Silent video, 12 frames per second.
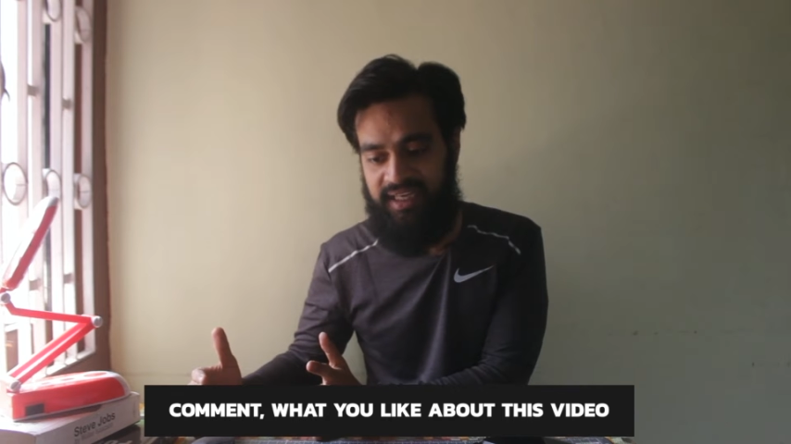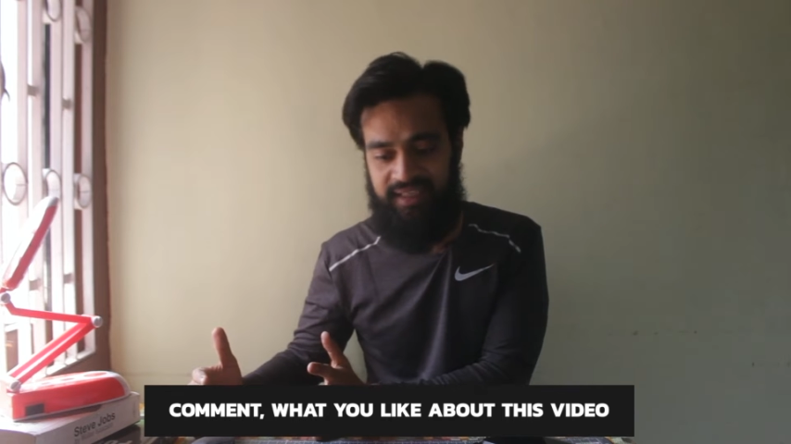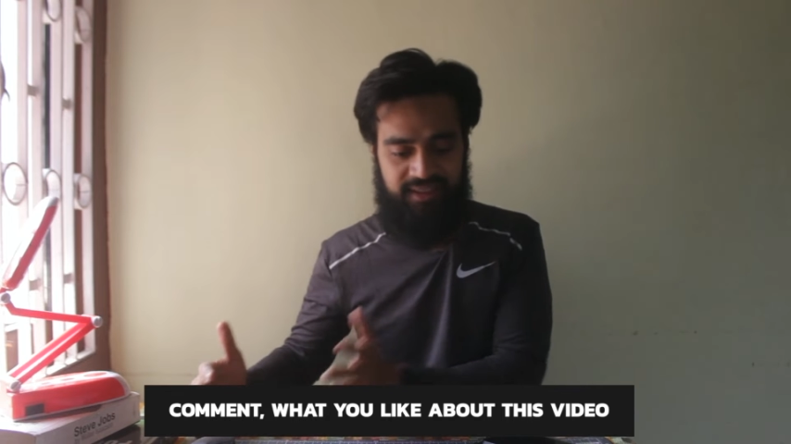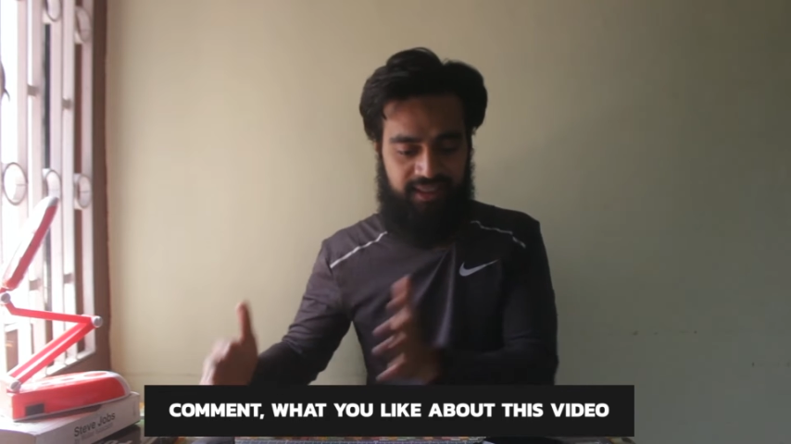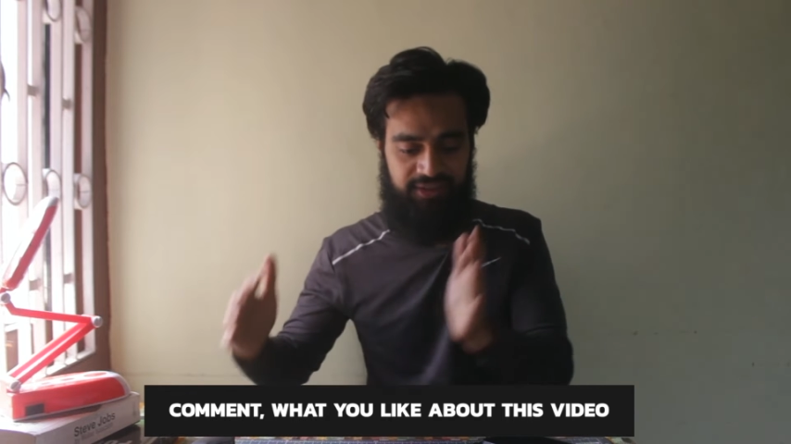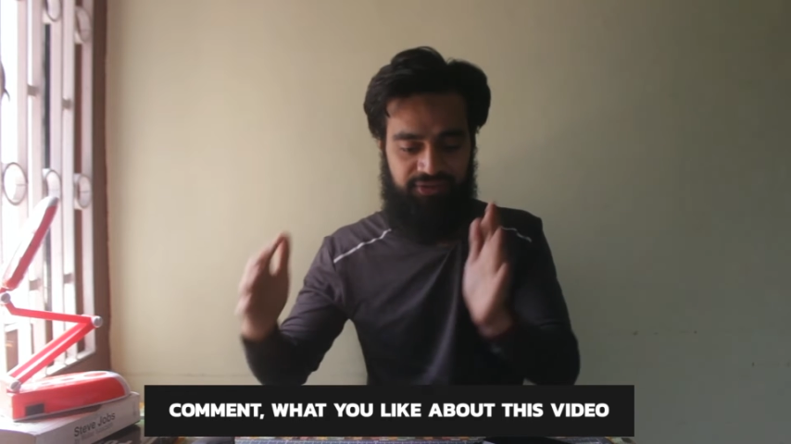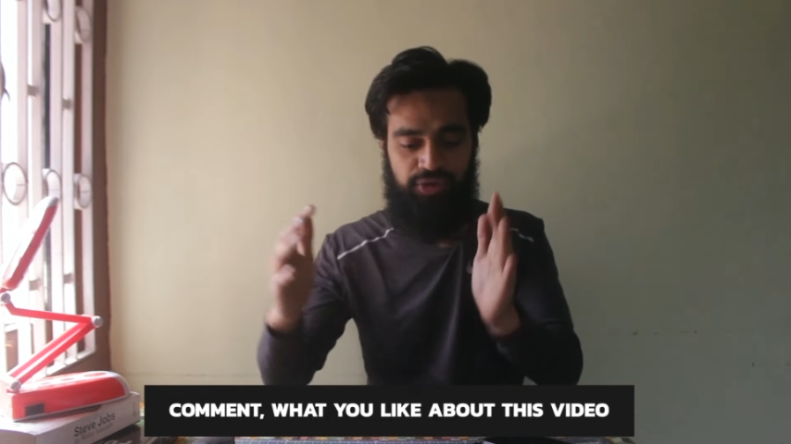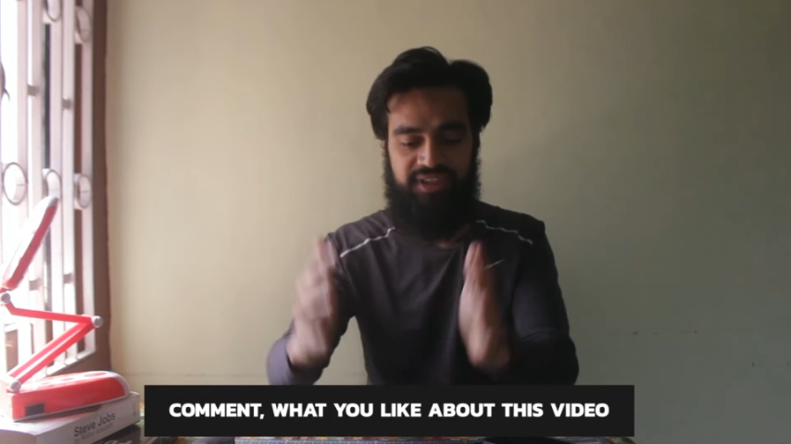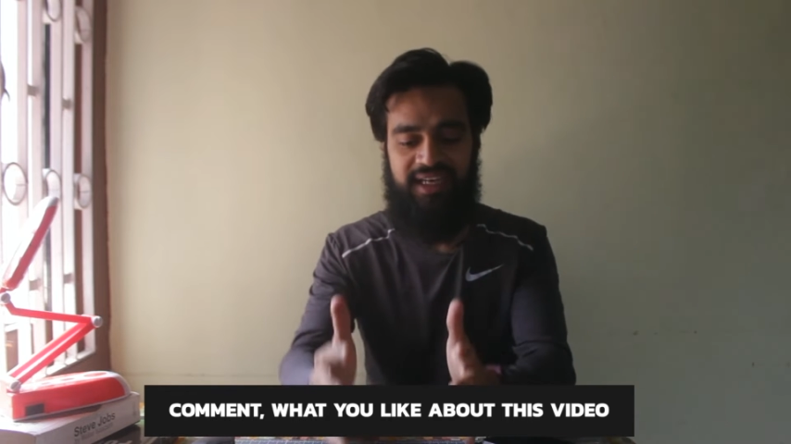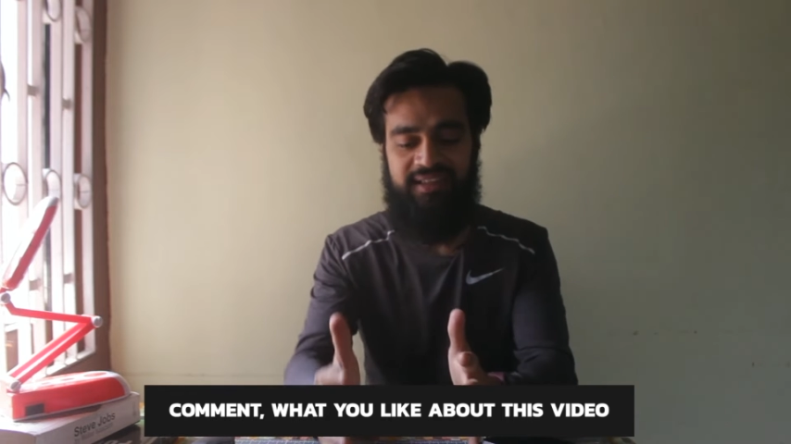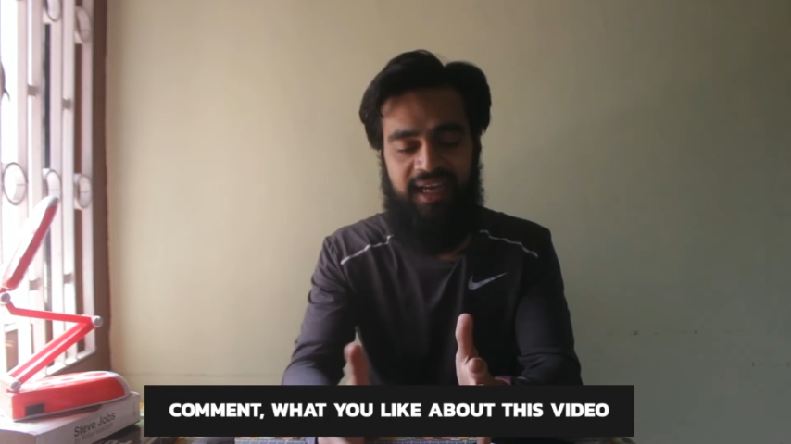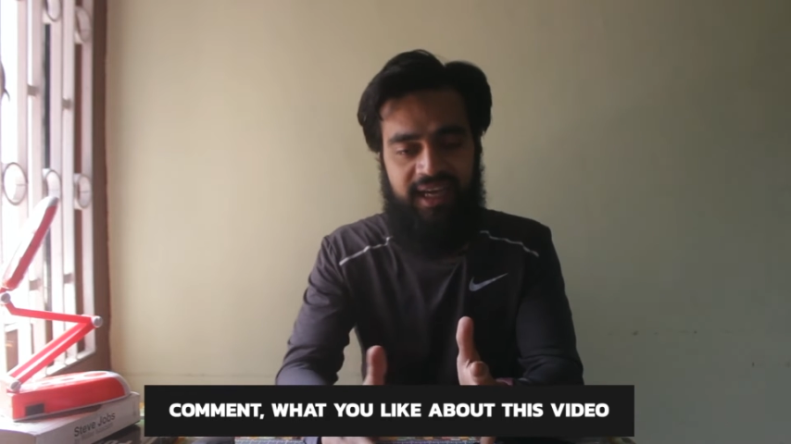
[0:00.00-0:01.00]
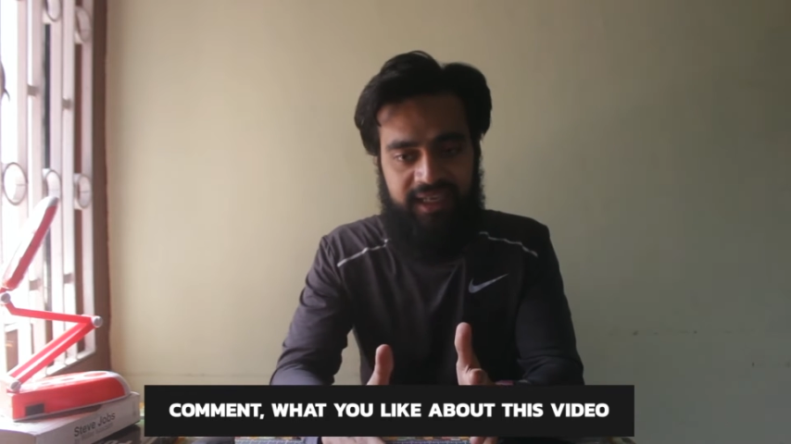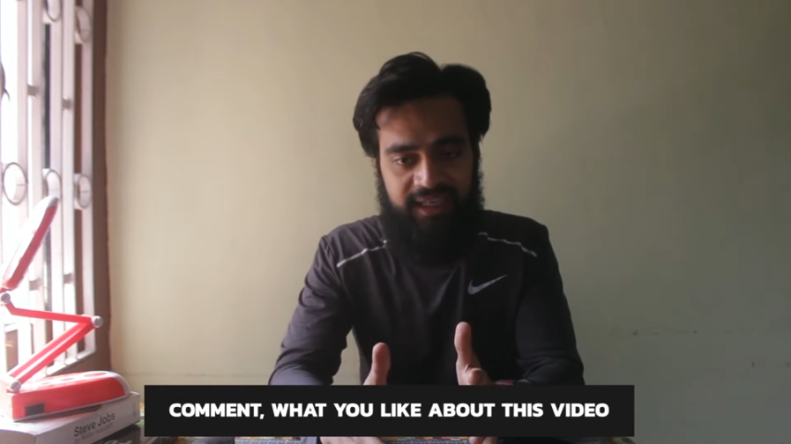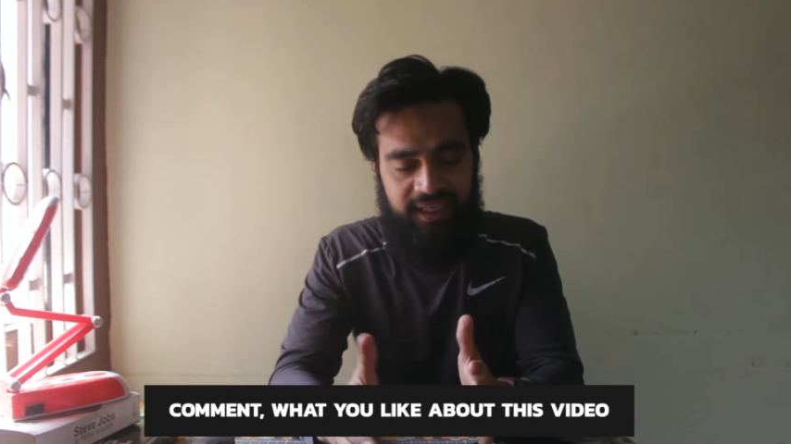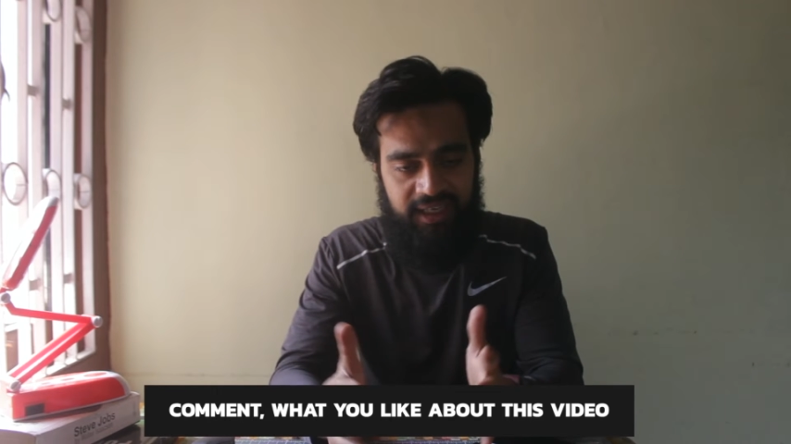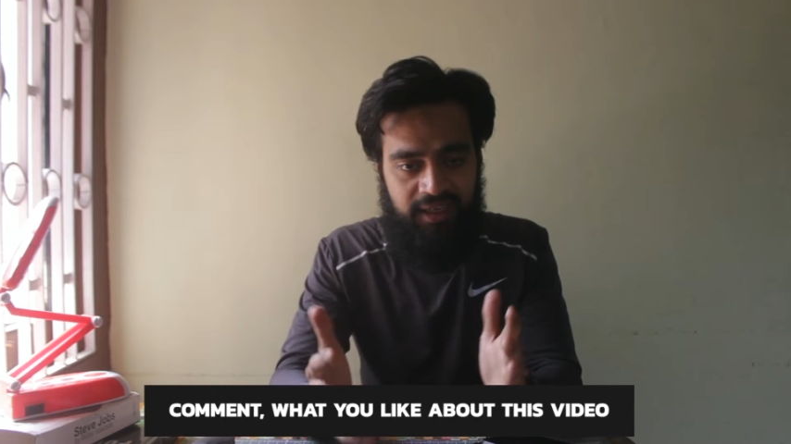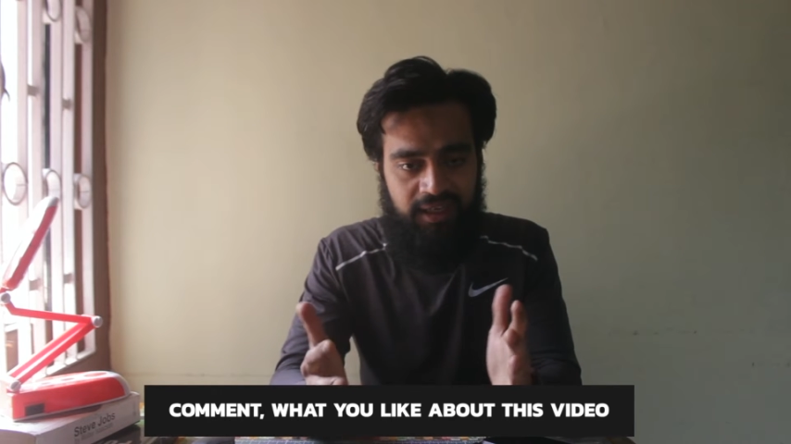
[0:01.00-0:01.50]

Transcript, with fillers: चाहता है वो चाहता है कि